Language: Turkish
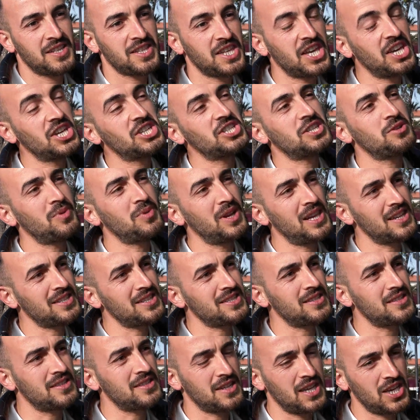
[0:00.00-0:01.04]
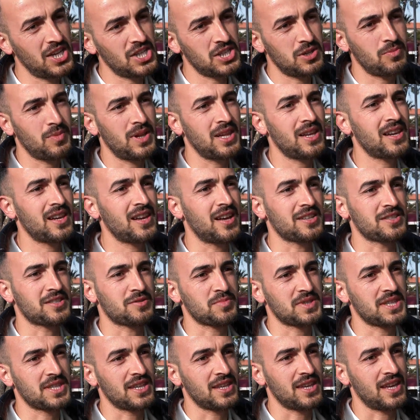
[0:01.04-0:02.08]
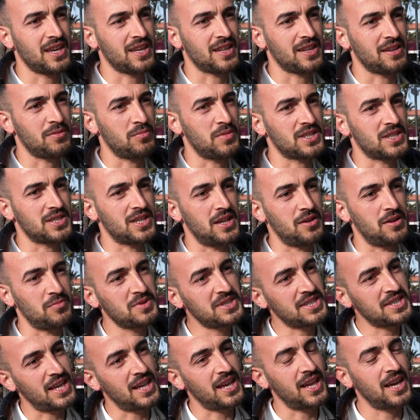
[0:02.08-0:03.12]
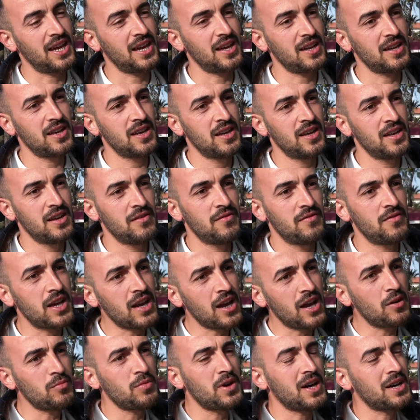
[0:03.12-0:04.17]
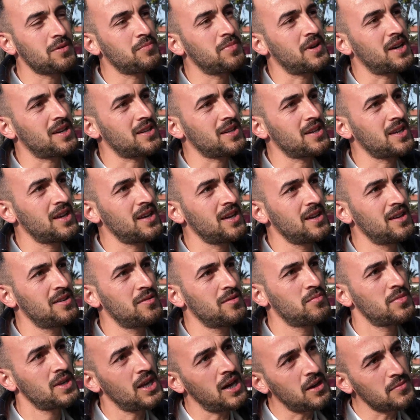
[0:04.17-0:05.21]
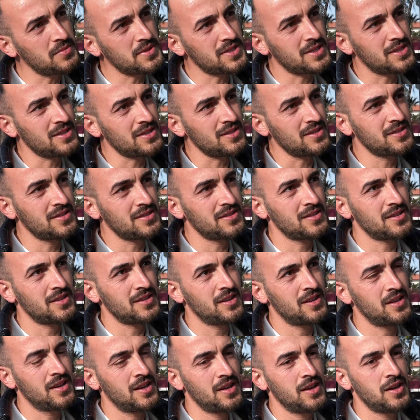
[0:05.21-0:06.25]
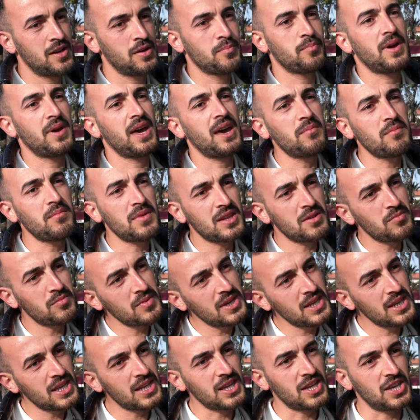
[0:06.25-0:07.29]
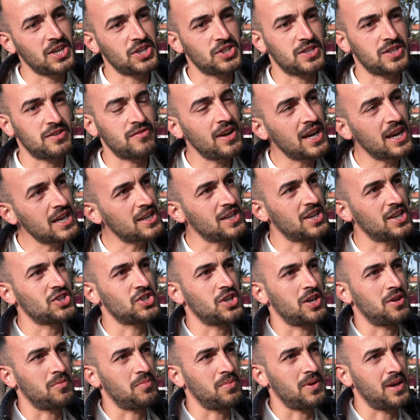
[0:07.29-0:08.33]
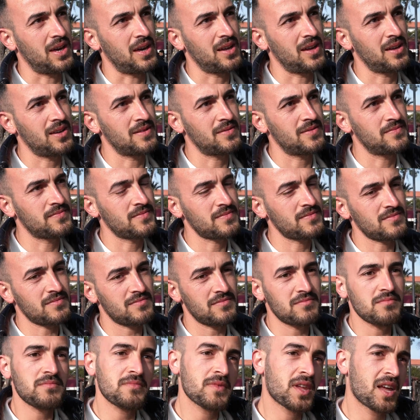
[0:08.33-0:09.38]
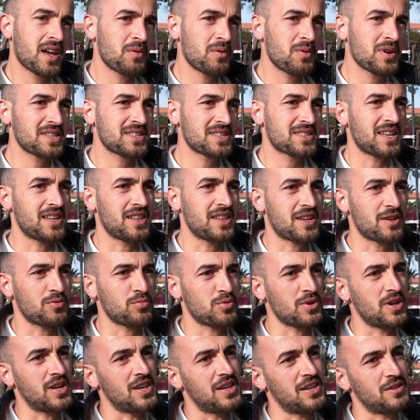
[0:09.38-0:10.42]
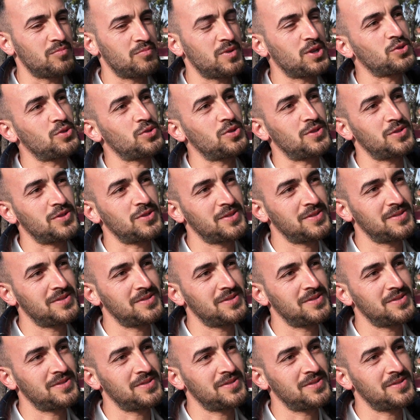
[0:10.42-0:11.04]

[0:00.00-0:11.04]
Değiştirmeleri, değiştirmeleri lazım zihniyette mesela. Bir sene ver abi AK Parti'ye bir yapsın. Beğenmedin mi yine değiştir. Ver yine CHP'ye. Ama insanlara bunu anlatmak zor.